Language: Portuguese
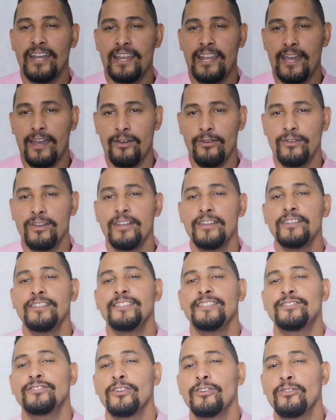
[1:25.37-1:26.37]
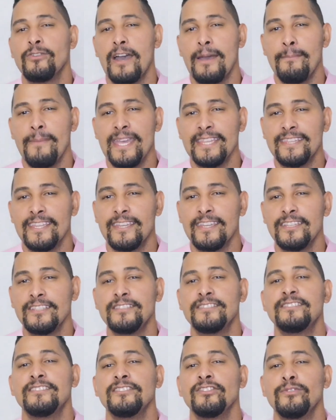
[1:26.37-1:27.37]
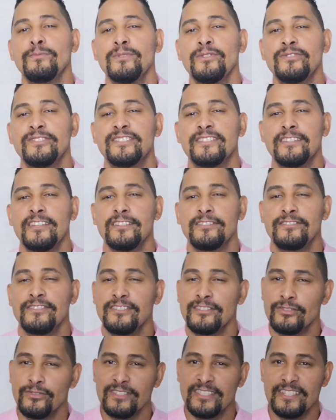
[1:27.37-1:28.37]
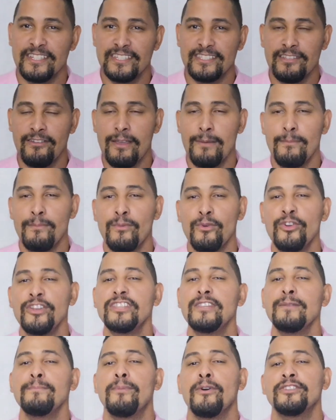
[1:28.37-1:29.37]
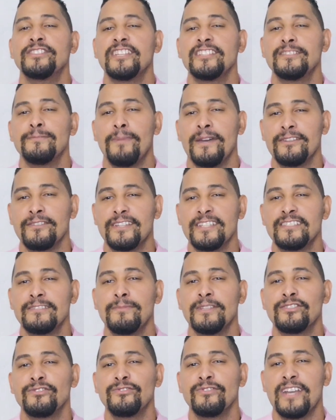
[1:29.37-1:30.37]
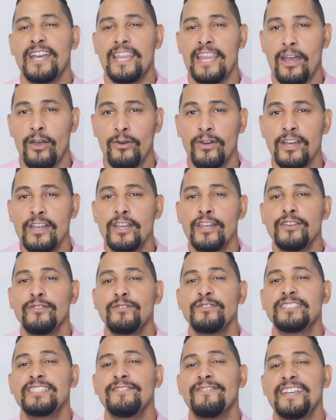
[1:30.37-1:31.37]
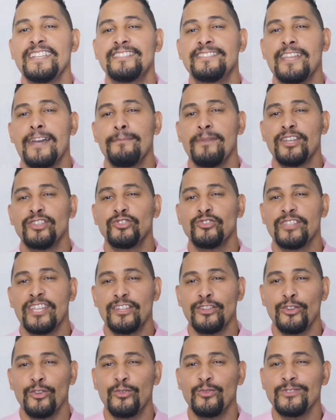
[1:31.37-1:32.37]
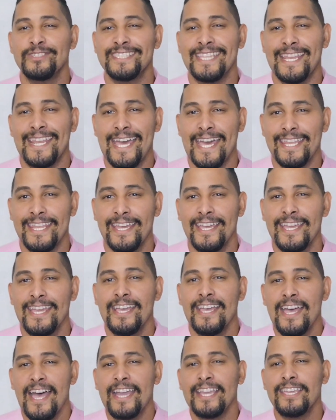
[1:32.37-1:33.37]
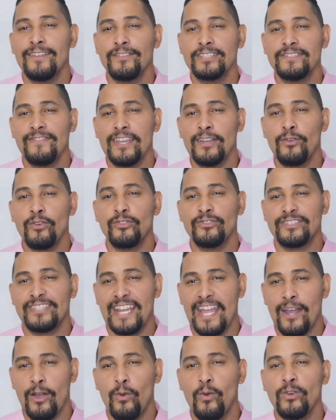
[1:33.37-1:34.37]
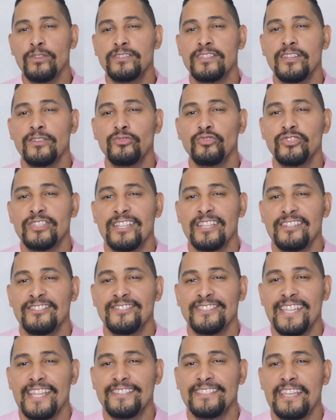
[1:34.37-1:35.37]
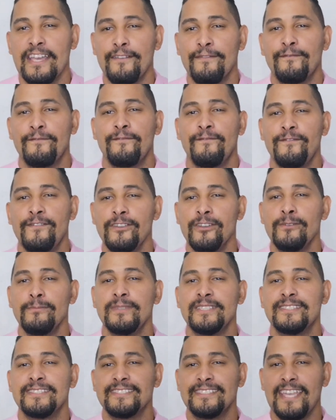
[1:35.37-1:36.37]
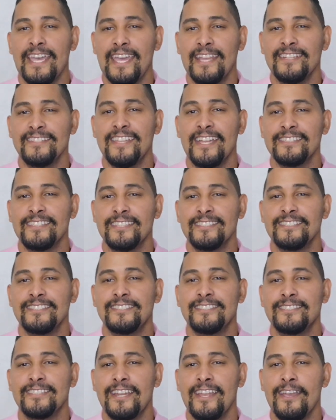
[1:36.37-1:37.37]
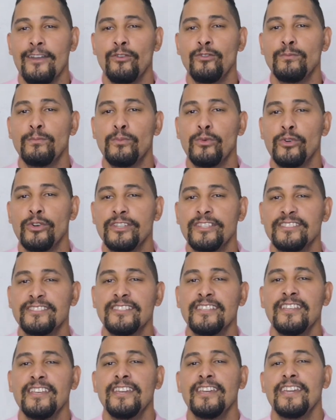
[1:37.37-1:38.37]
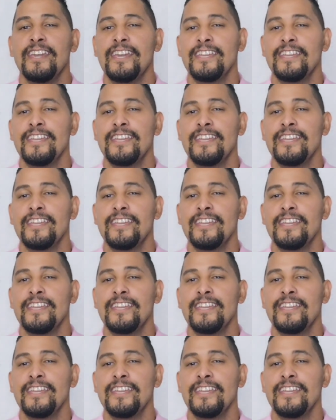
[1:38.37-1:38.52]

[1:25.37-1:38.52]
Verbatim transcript: no canal. Estou com a meta aqui de 5 mil inscritos e sua inscrição é muito importante para o crescimento do canal. Você vai estar me ajudando, não custa nada. Aqui você vai encontrar conteúdos relacionados a filme, série, data de estreia, rumores.